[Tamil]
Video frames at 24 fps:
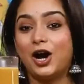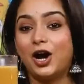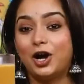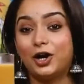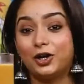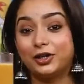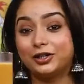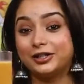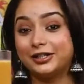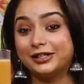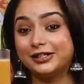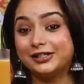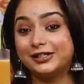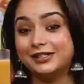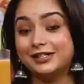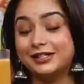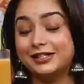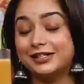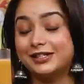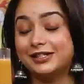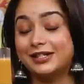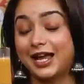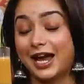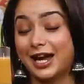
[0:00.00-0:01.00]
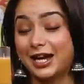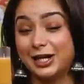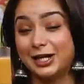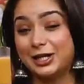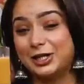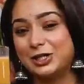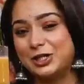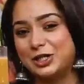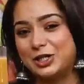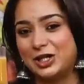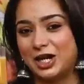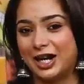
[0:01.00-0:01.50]
ஹாட் அண்ட்
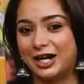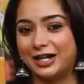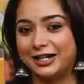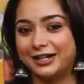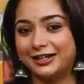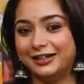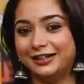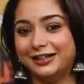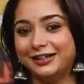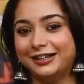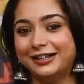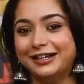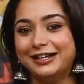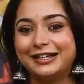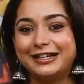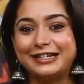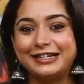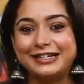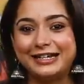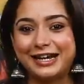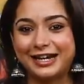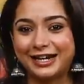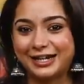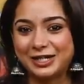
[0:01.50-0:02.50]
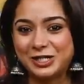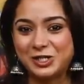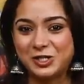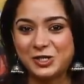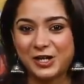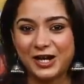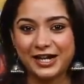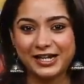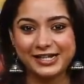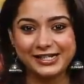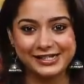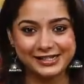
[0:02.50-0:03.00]
ஸ்டைலிஷ் ஆன கரெக்ட்
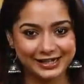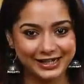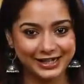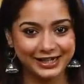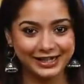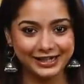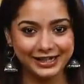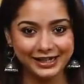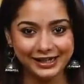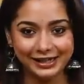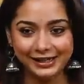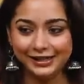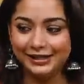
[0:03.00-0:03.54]
சாய்ஸ் ரெடி